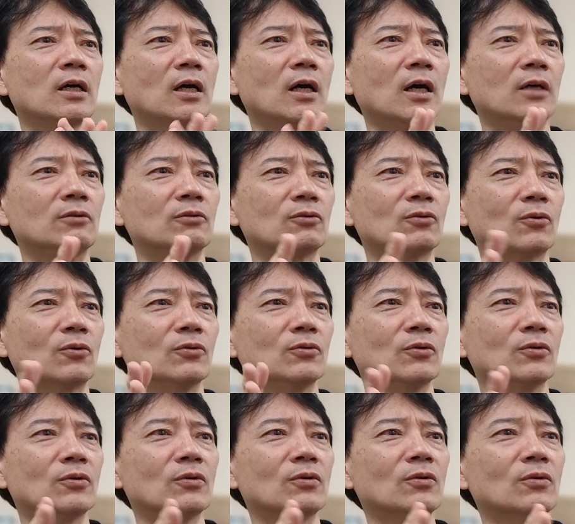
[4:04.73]
あるとこ
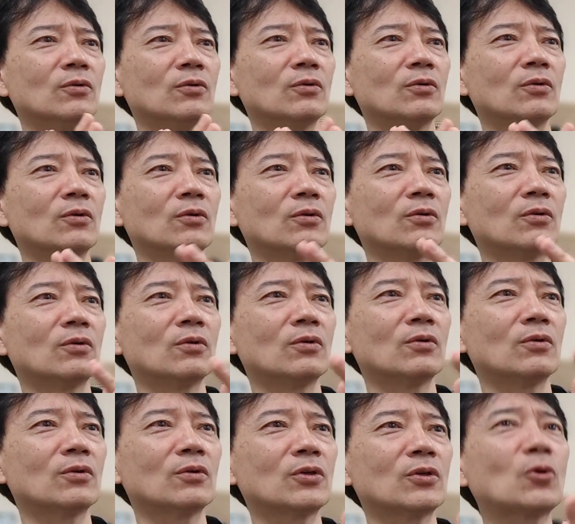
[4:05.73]

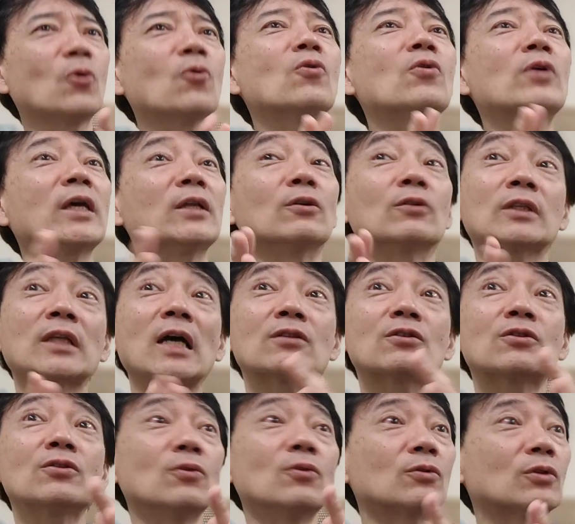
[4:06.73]
の、兵庫県の
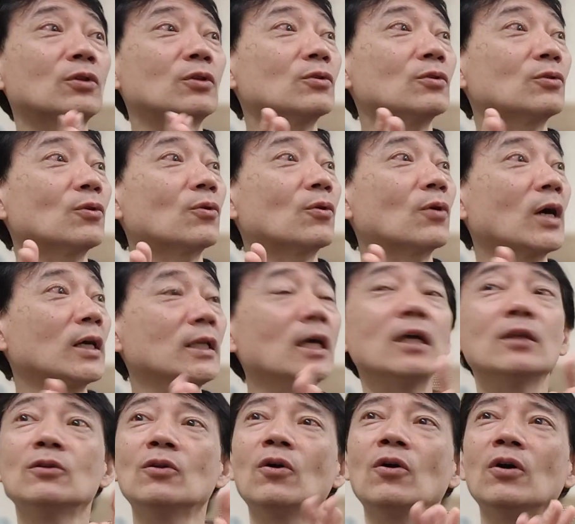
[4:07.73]
辰野っていうとこかな
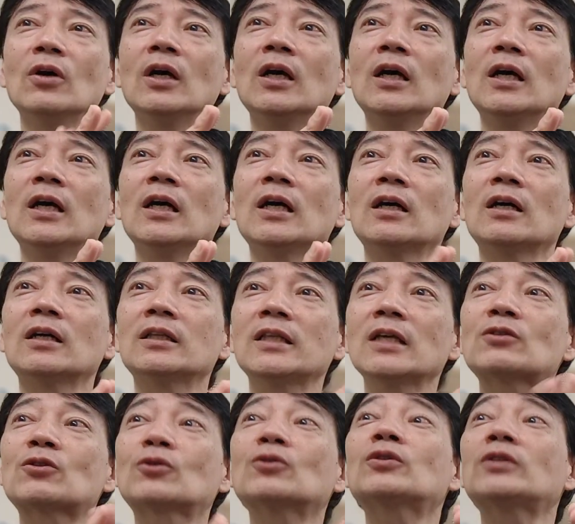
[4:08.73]
の、で
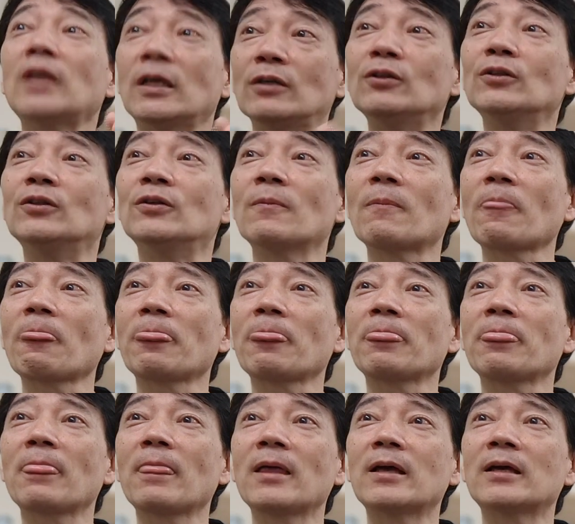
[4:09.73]
作ってる
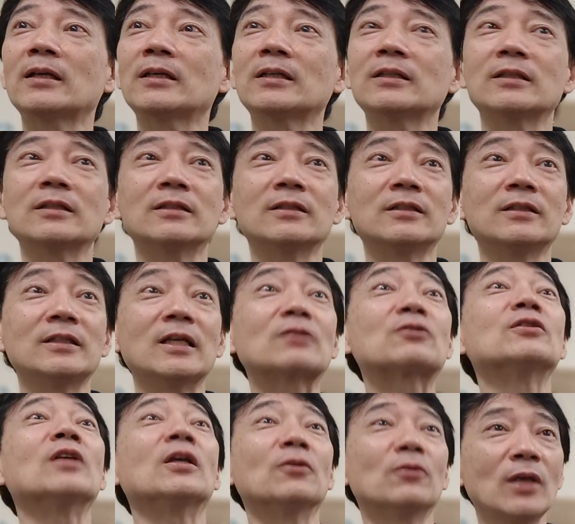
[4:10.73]
や
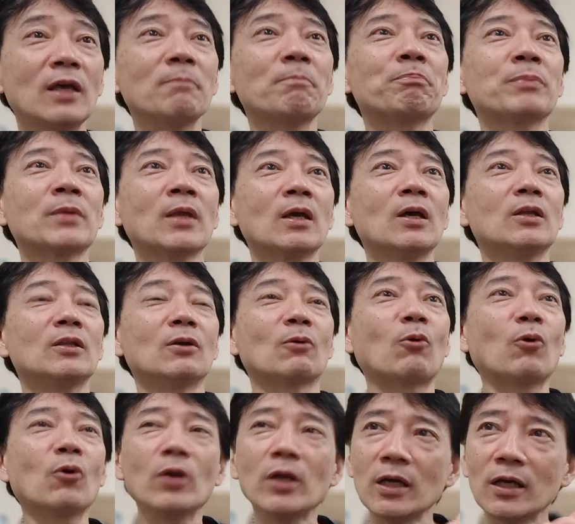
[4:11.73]
つなのね。
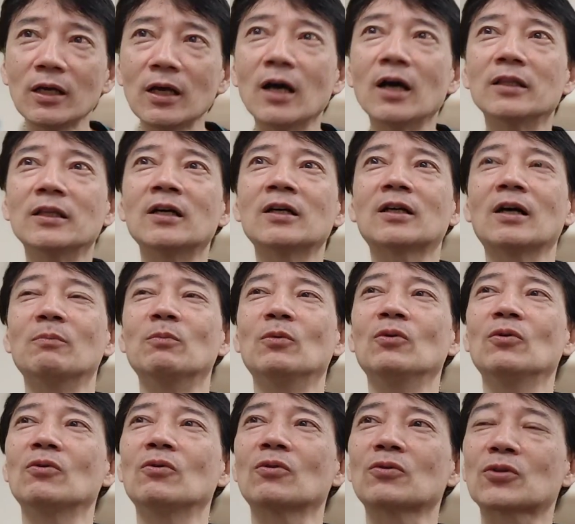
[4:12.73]
これがなんか
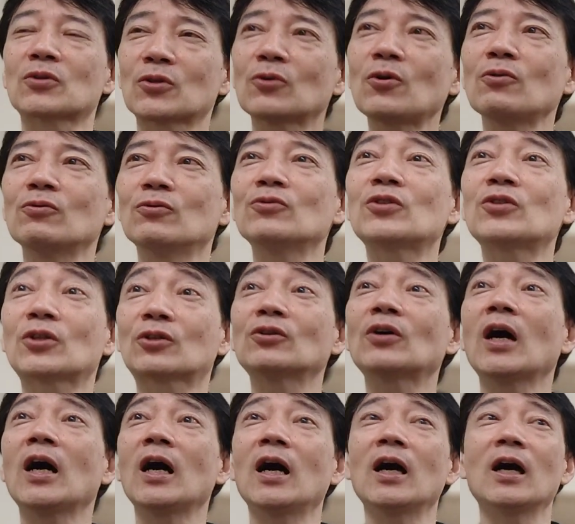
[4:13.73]
もうすごいうんちく
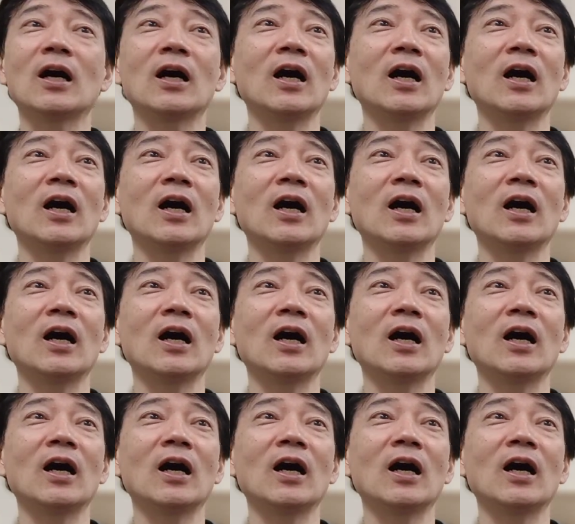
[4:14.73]
が